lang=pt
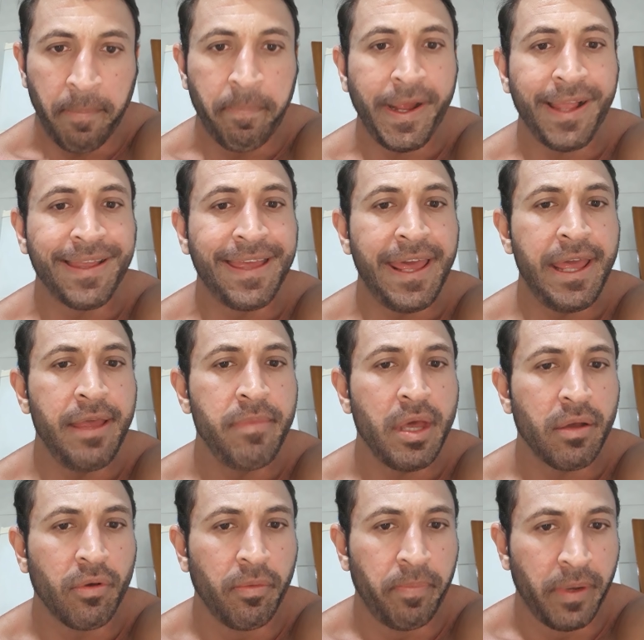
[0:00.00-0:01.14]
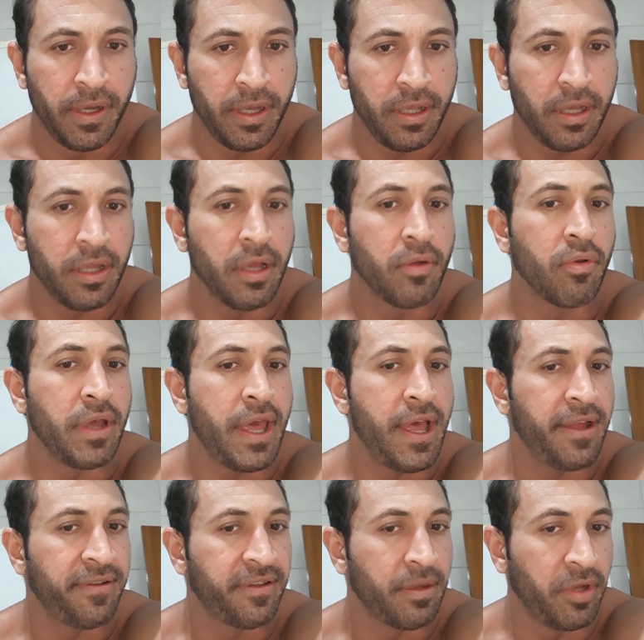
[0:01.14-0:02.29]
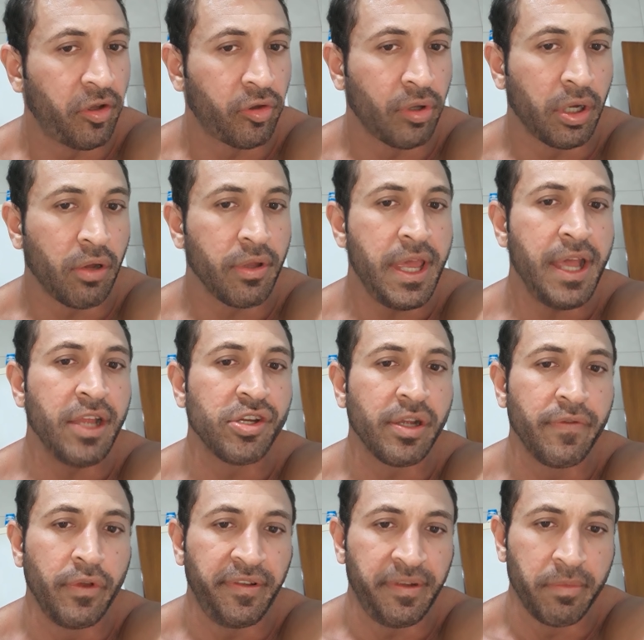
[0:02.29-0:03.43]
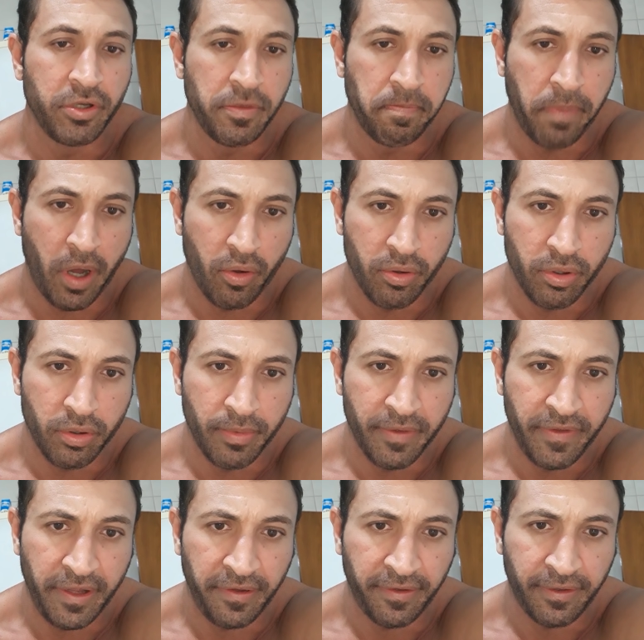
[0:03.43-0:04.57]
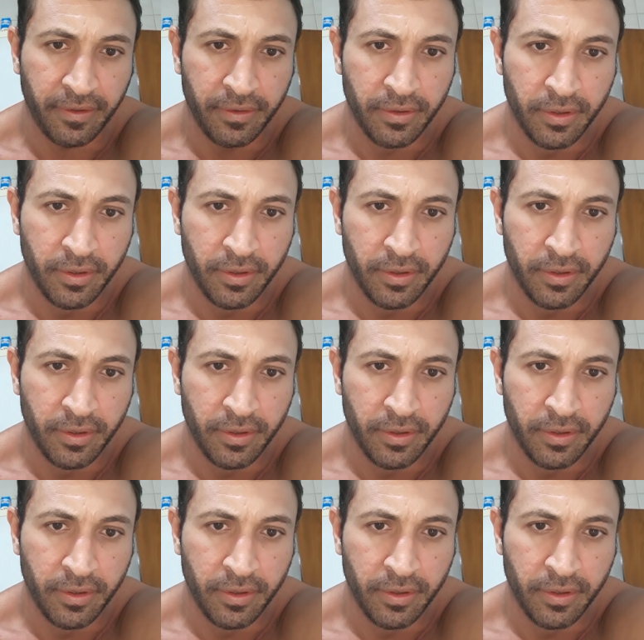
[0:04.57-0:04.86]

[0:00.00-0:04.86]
Para quem me acompanha, que conhece da minha história, alguém aqui já viu em cima de palco alguma vez?